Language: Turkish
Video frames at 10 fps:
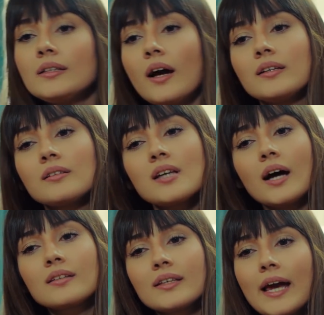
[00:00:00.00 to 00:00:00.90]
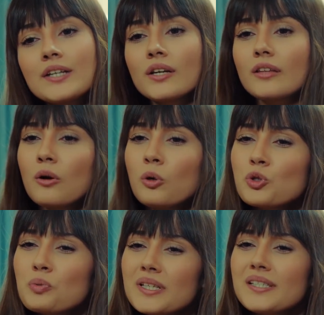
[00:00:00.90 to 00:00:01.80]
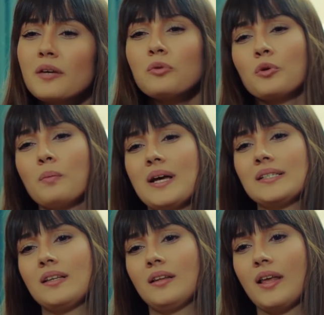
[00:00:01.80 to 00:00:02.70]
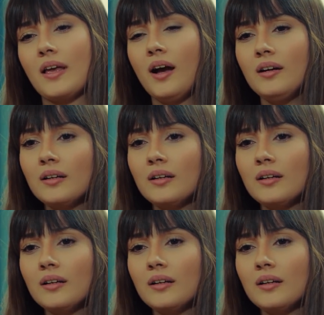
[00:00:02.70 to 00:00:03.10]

Ya Yıldız artık gerçekten konuşmak istemiyorum ben seninle ya.